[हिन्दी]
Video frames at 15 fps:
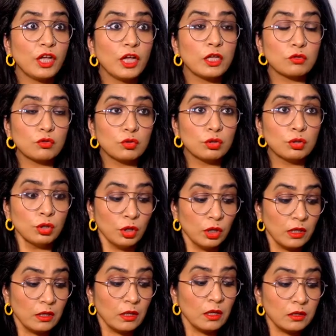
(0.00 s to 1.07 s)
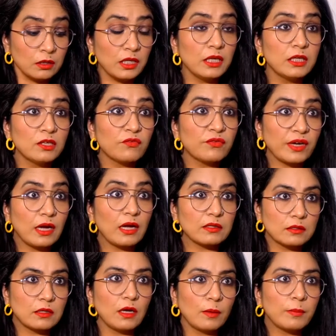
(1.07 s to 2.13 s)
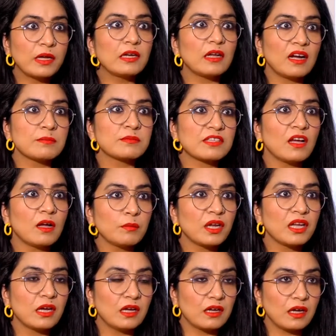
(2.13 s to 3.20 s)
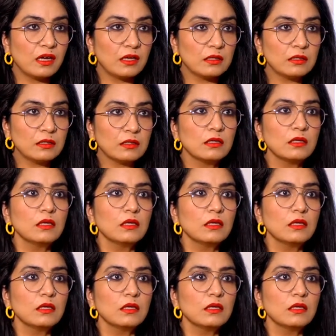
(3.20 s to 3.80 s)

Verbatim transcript: ये तो तीन अफराद का अभी नाम सामने आ रहा है ना